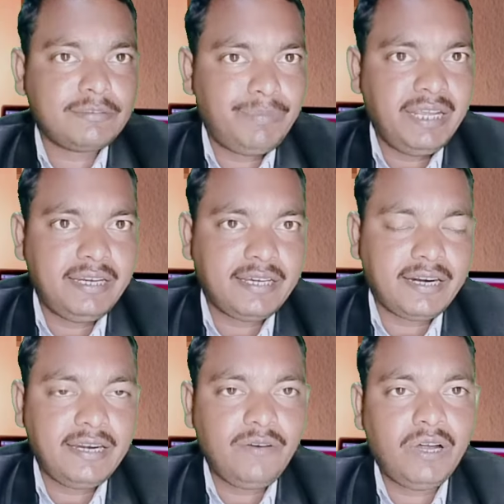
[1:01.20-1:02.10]
एक्सप्लेन
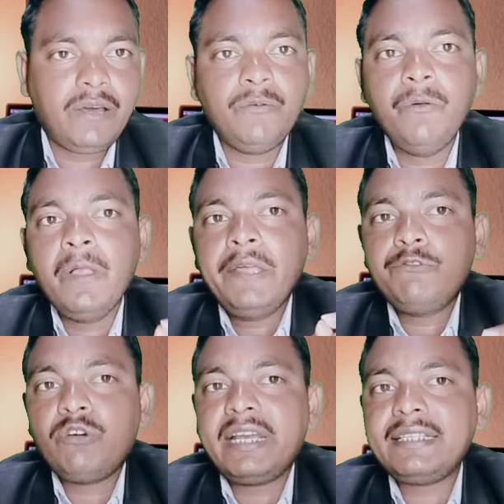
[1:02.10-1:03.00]
करने वाला हूँ
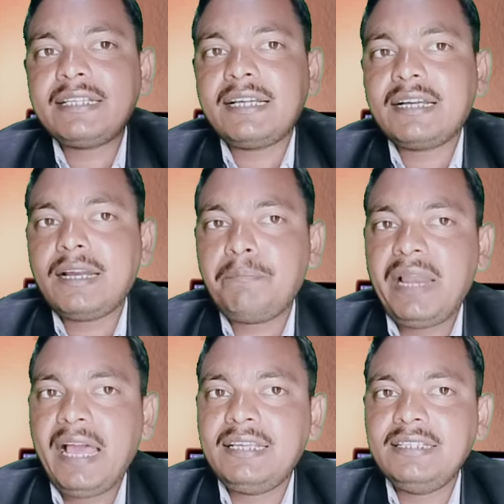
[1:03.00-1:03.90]
जो कैसे कर कर
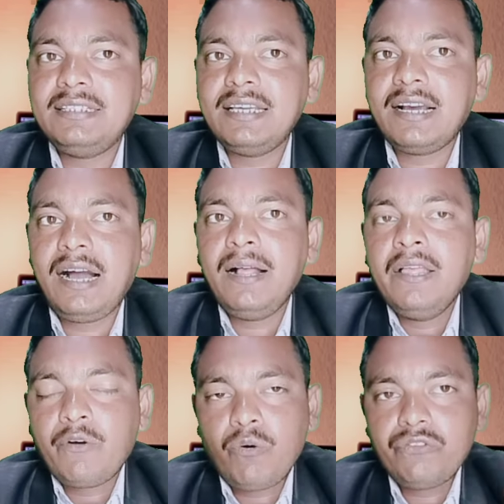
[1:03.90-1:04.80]
अप्लाई कीजिएगा
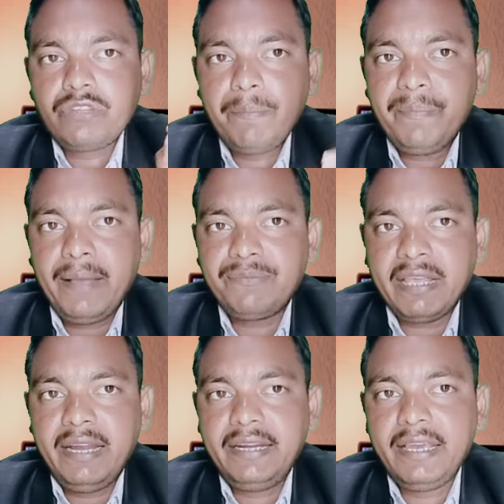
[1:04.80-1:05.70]
कौन सा
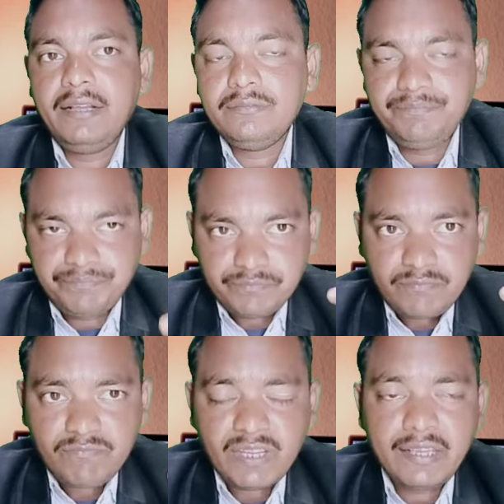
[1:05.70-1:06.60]
वेबसाइट है
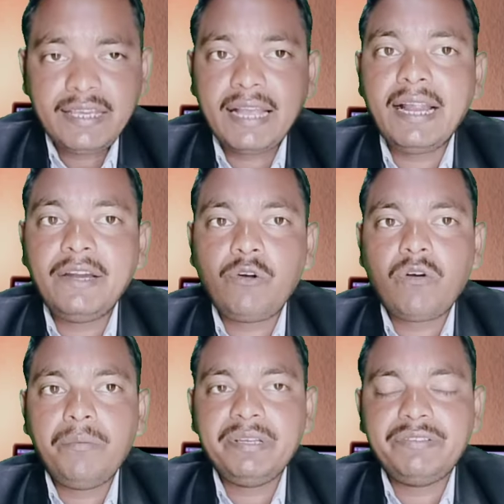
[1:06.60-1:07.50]
क्या क्या
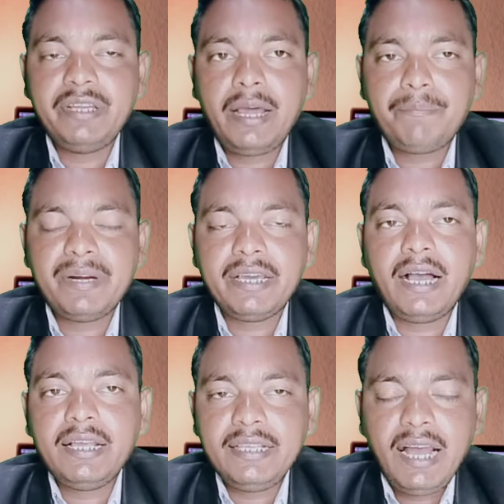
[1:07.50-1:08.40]
डॉक्यूमेंट्स देना
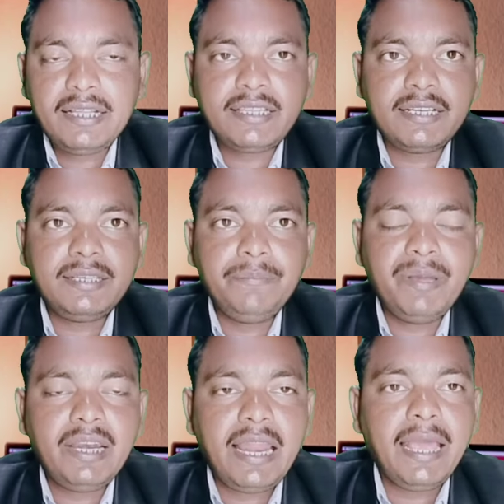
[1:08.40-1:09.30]
पड़ेगा यहाँ तक कि
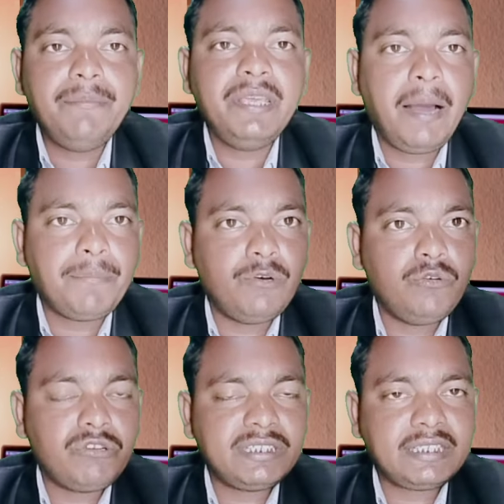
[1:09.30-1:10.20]
मैं लाइव ही आप
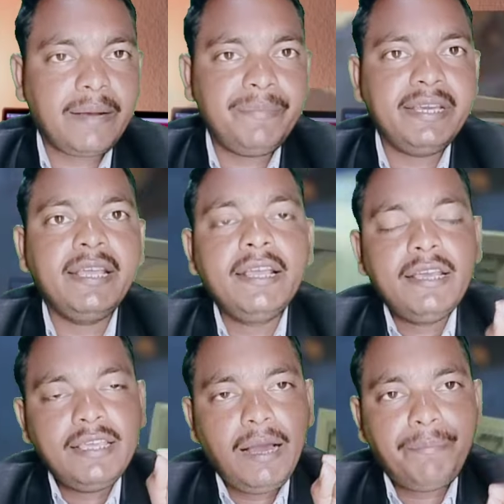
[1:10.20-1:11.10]
लोगों के सामने
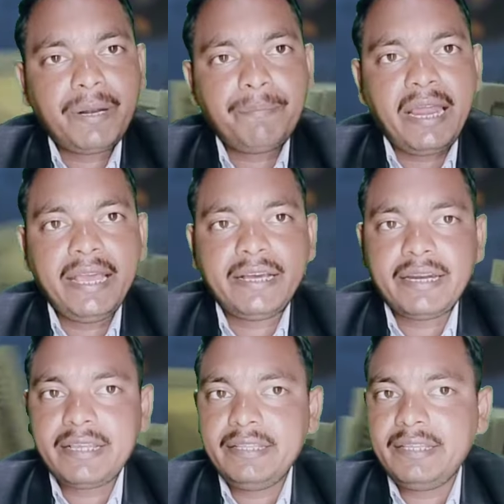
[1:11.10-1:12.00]
यहाँ पर अप्लाई
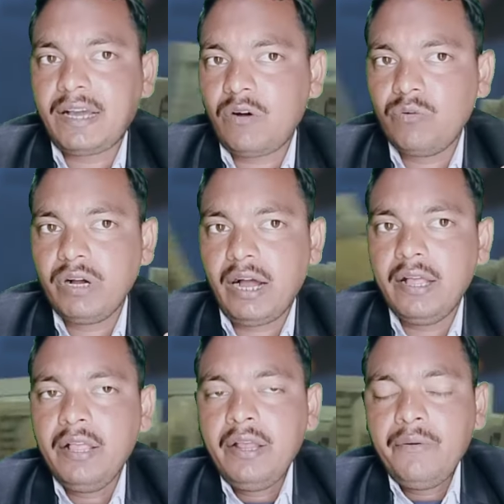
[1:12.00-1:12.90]
करके दिखाऊंगा
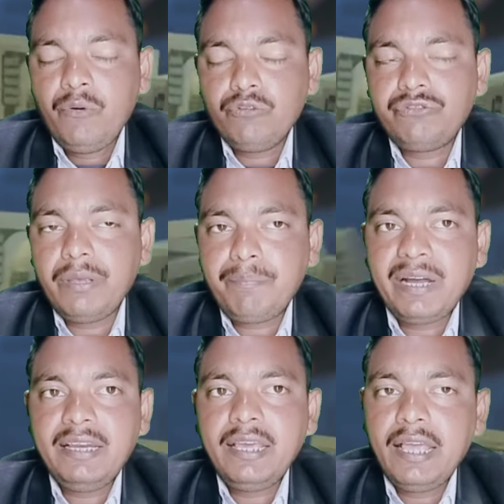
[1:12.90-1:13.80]
उससे
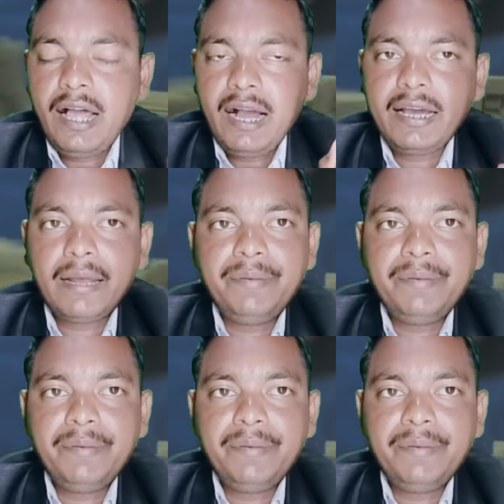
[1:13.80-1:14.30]
पहले अगर